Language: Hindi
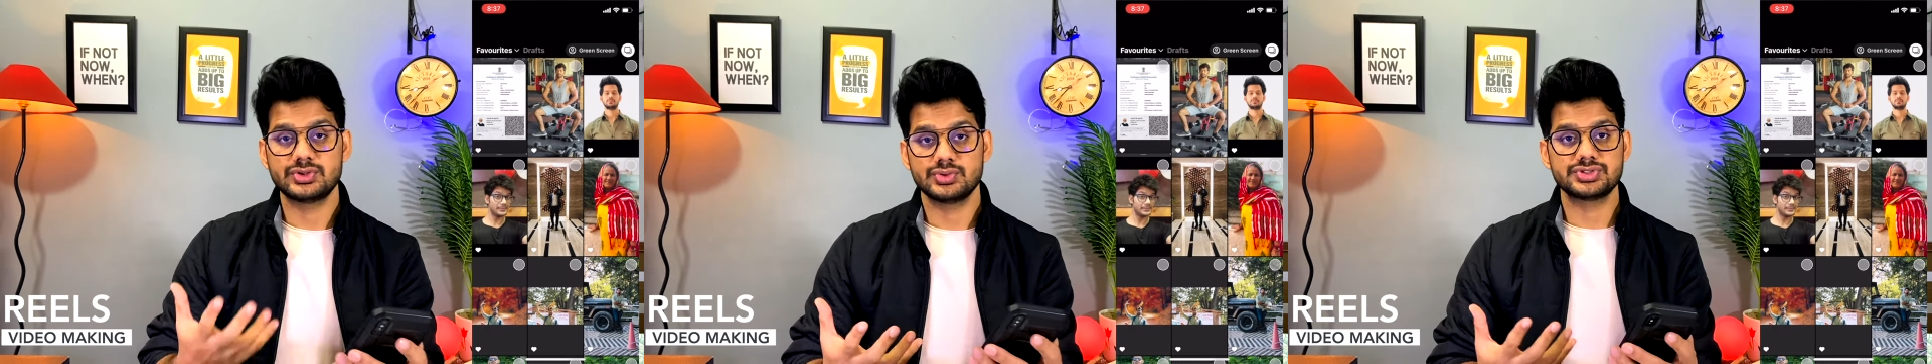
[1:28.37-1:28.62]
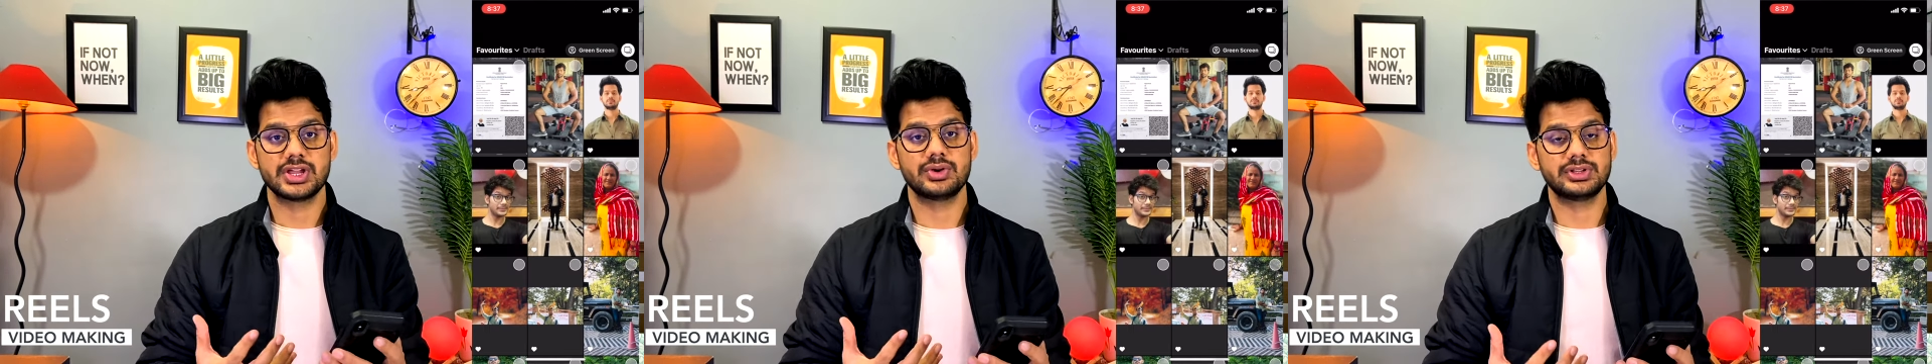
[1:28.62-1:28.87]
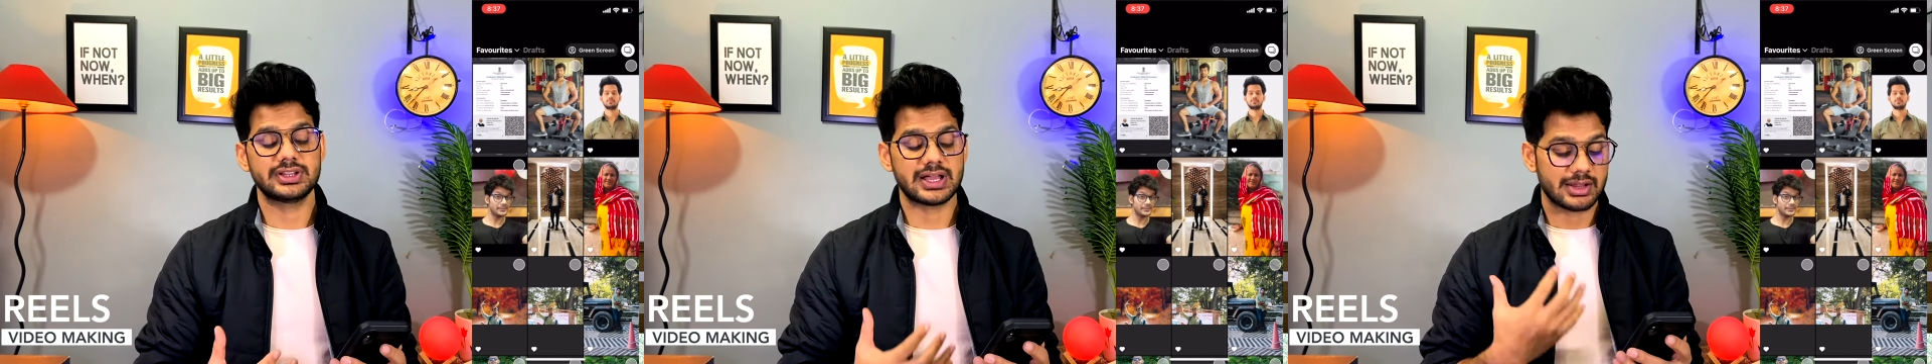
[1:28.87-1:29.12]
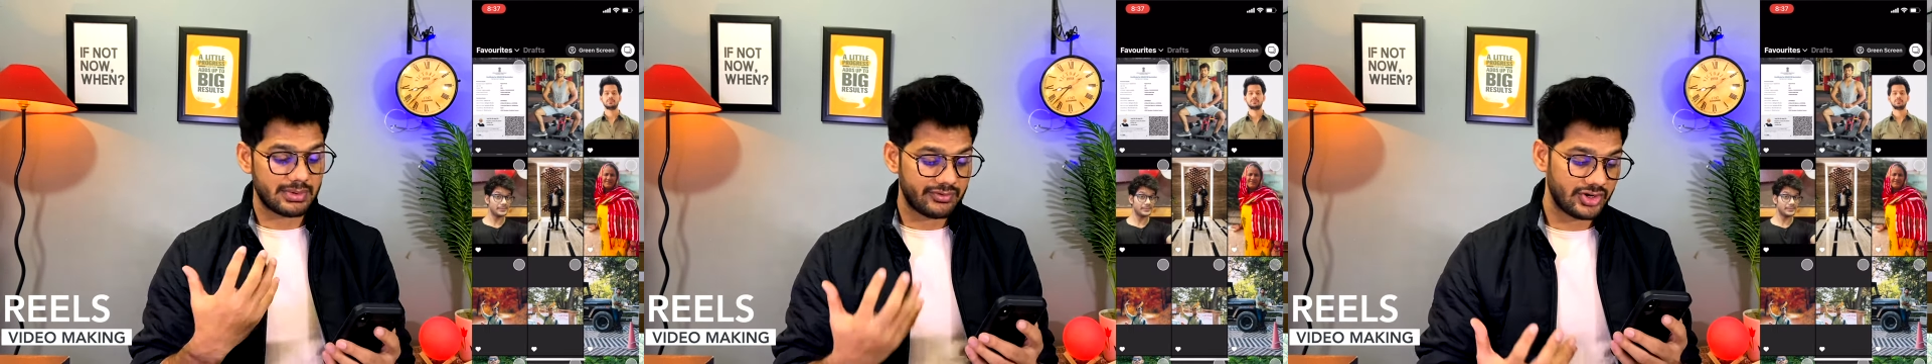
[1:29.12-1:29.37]
चूज़ किए होते
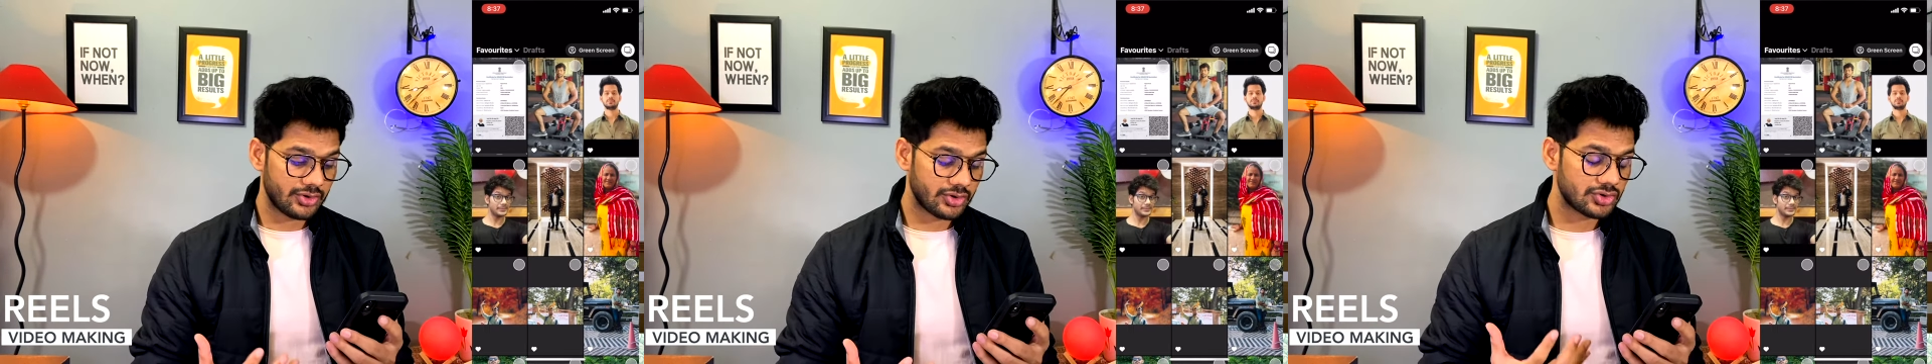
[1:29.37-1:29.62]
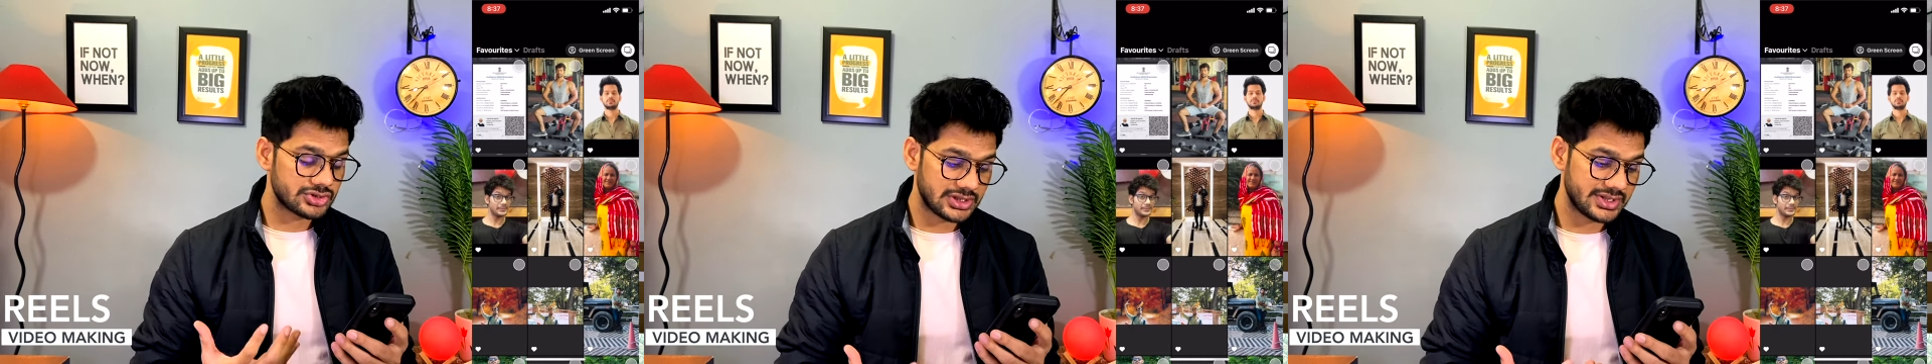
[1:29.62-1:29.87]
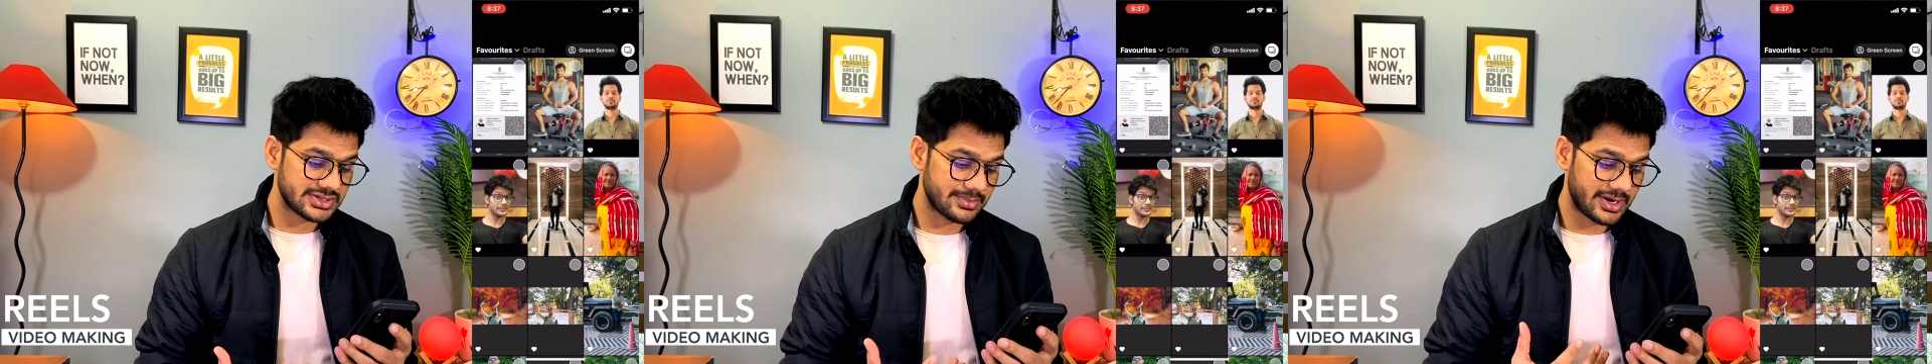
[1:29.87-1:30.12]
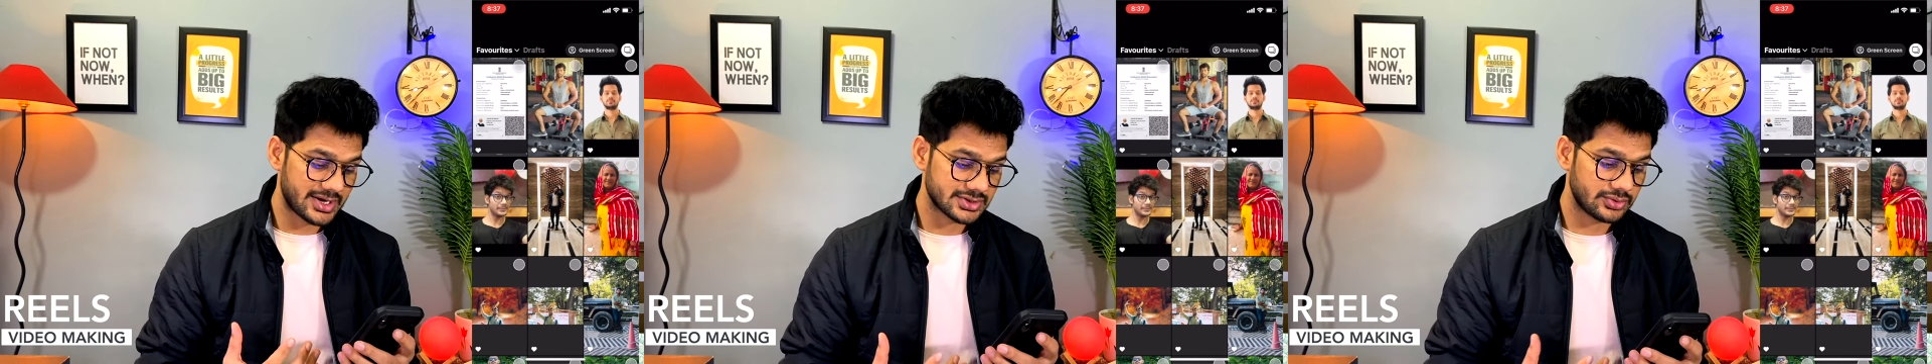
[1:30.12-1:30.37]
ताकि मैं वीडियो को जल्दी से
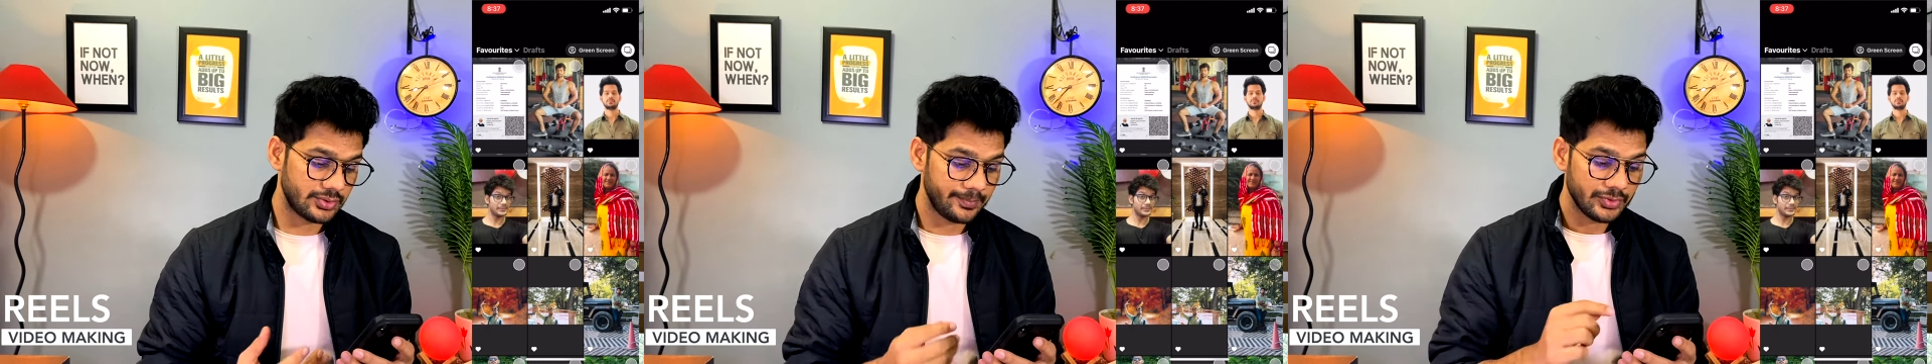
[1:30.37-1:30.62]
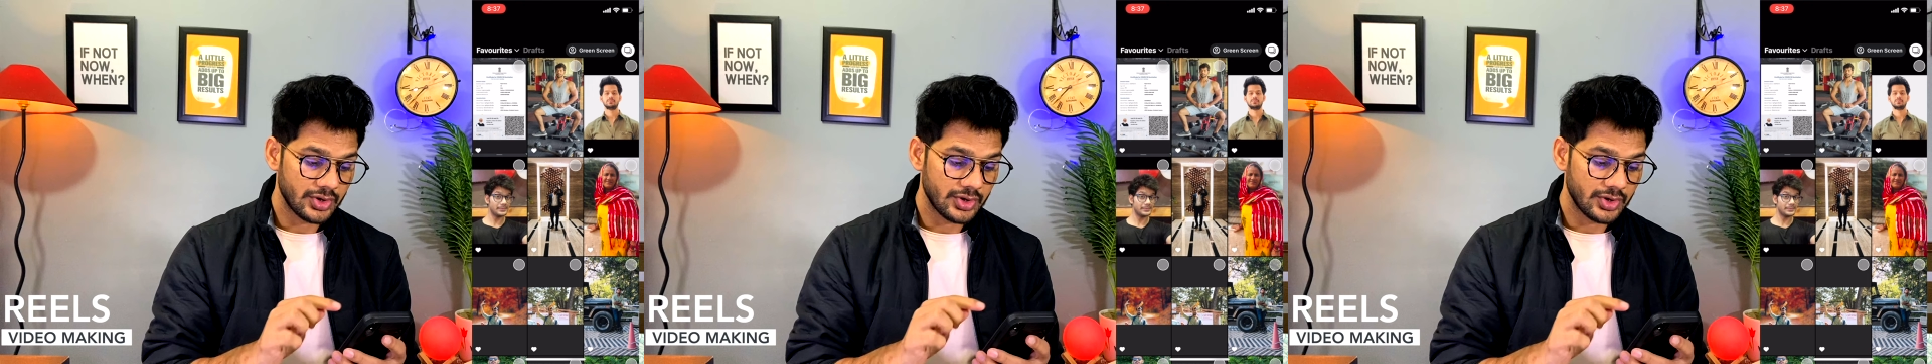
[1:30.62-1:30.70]
बना सकूँ